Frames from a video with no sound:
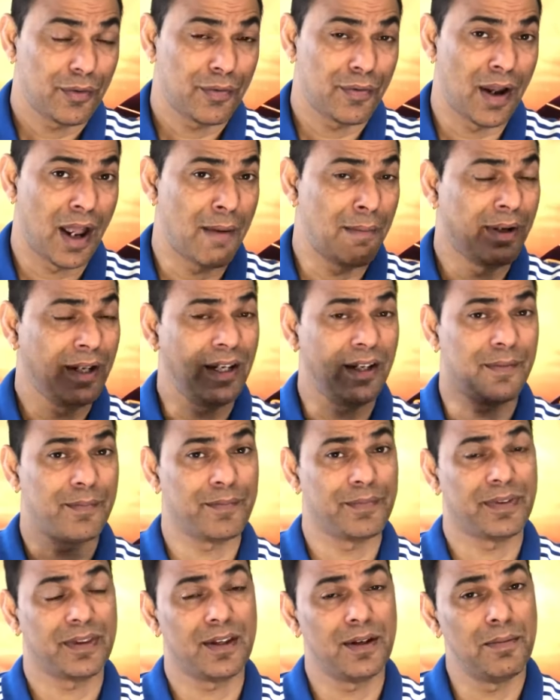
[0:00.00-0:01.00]
फैमिली
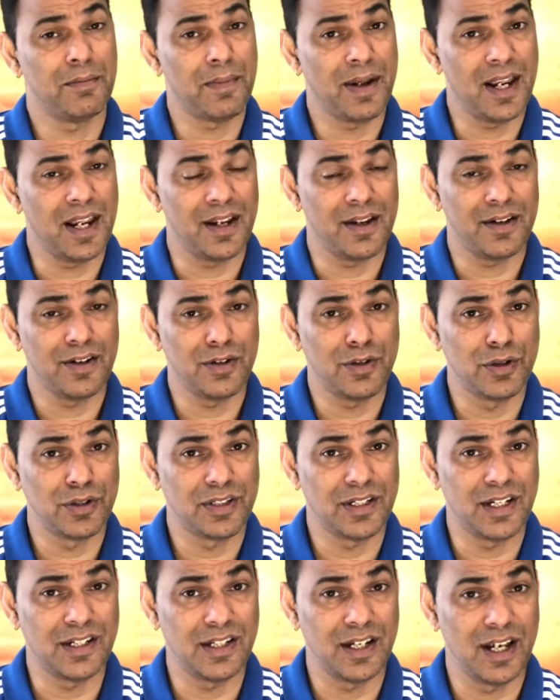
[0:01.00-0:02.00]
में जो
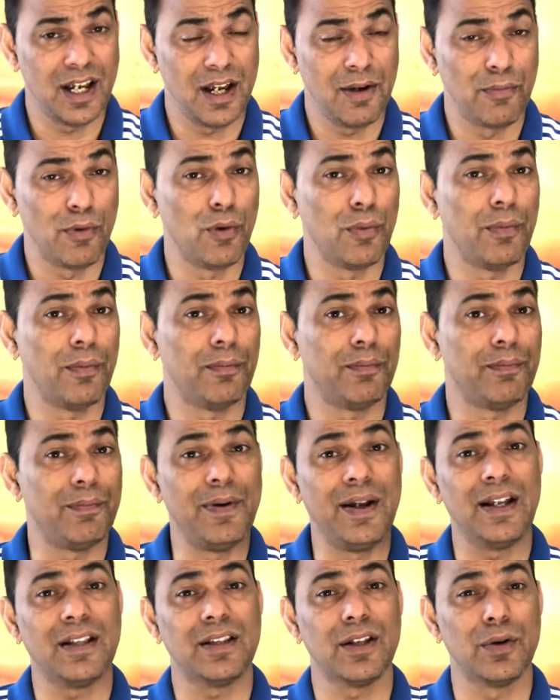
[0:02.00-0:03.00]
चीज़ें हैं वो
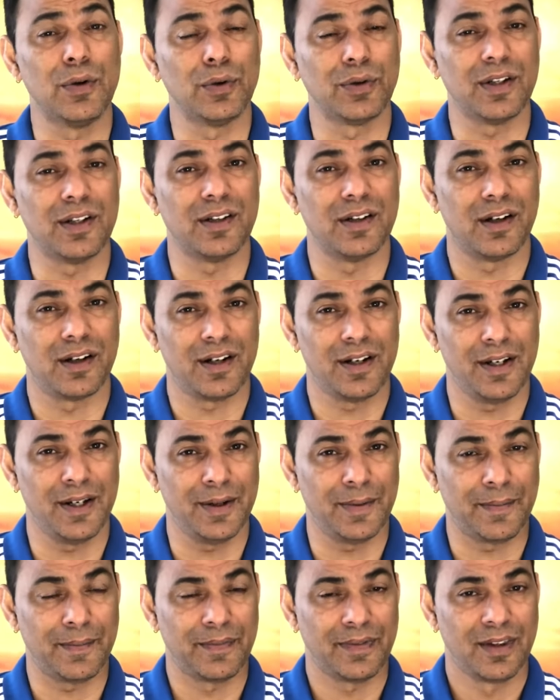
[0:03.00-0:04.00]
बेहतर होती जा रही हैं
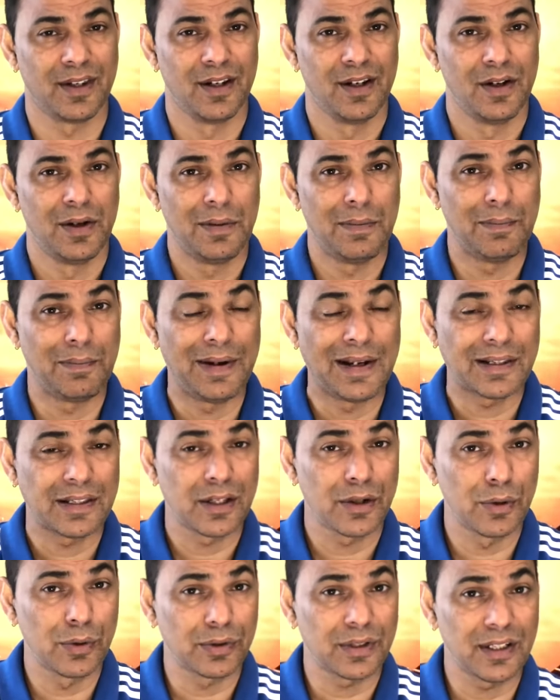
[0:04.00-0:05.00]

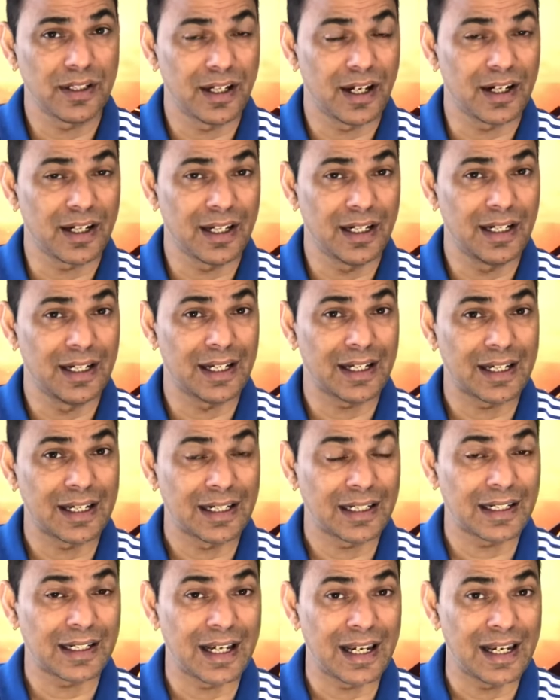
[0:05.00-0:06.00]
बेहतर होती जा रही हैं
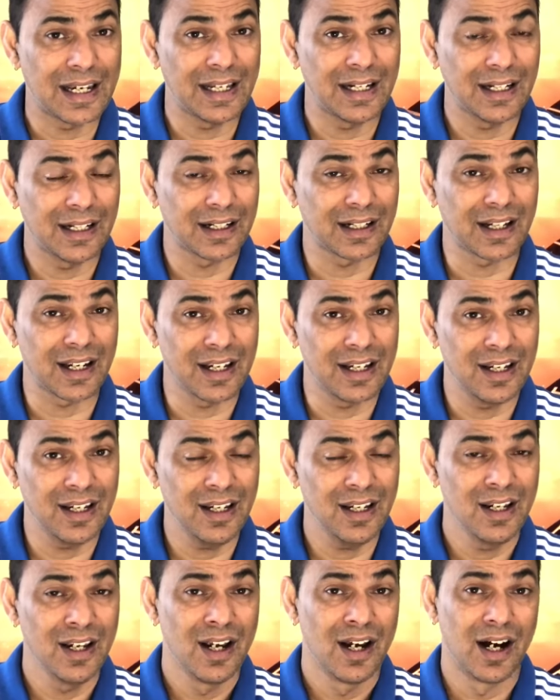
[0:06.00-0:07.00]
लेकिन कहीं ना
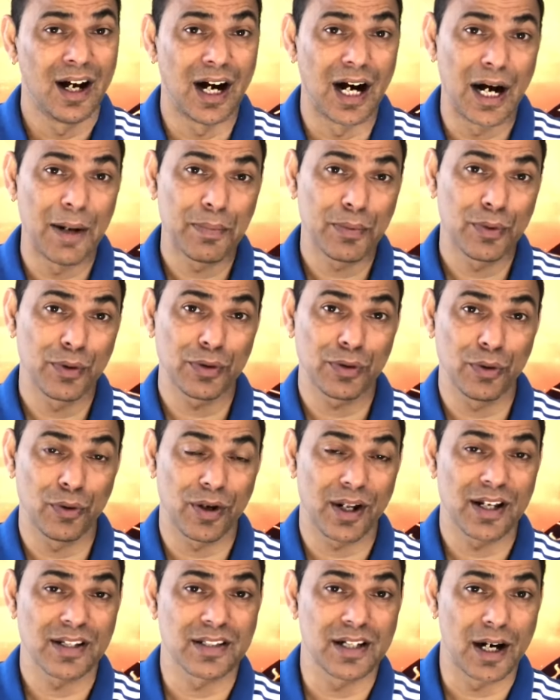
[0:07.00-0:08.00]
कहीं आपको
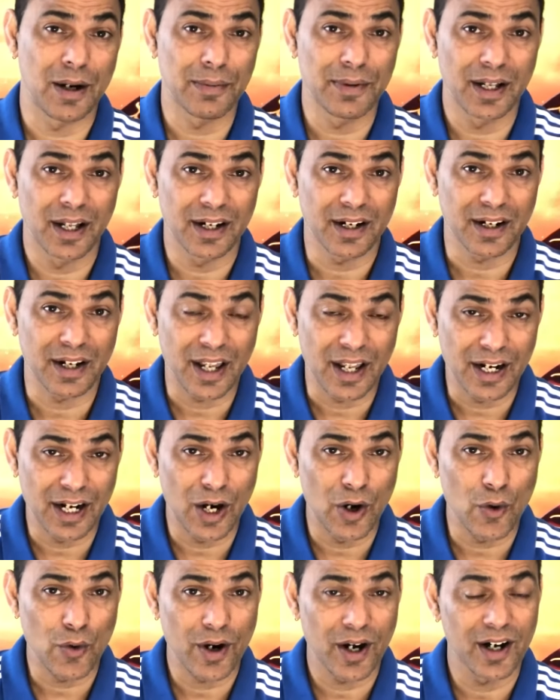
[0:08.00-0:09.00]
थोड़ा सावधान रहना
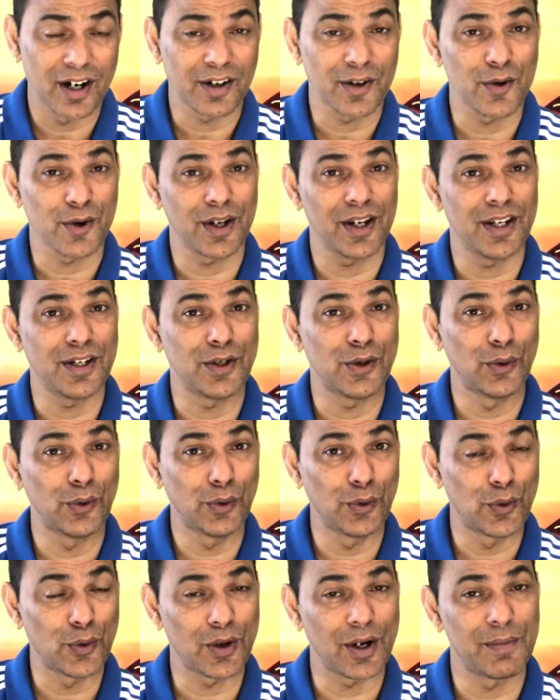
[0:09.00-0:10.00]
होगा क्योंकि यो
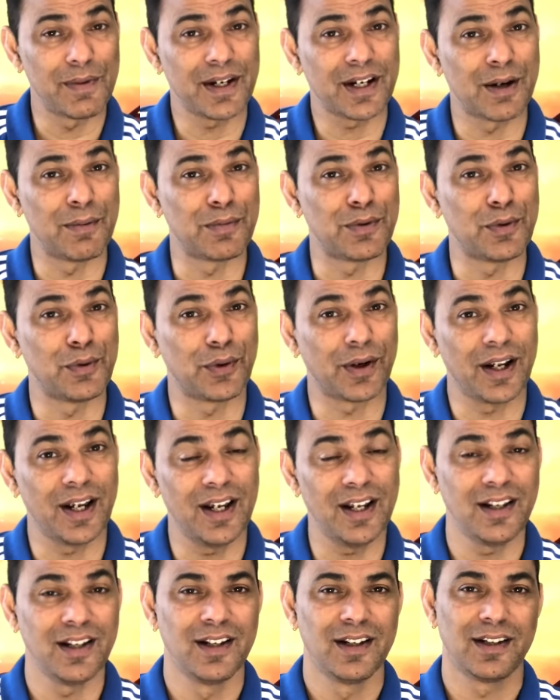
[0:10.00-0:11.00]
लोग अभी कमज़ोर हैं
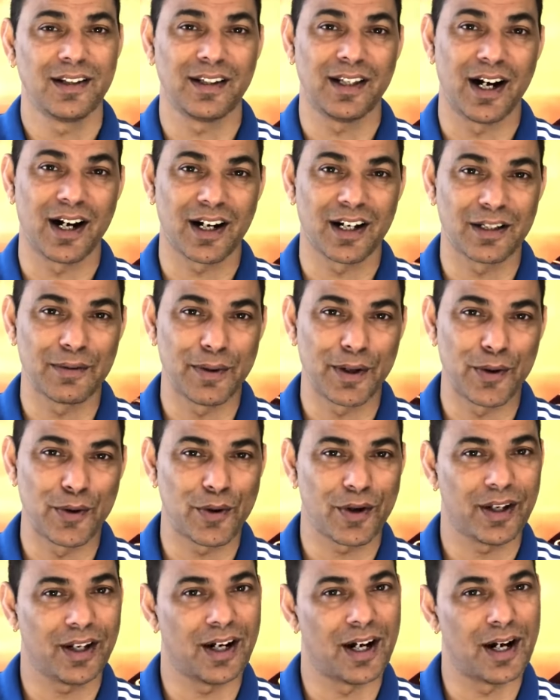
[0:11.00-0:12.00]
ताकतवर होकर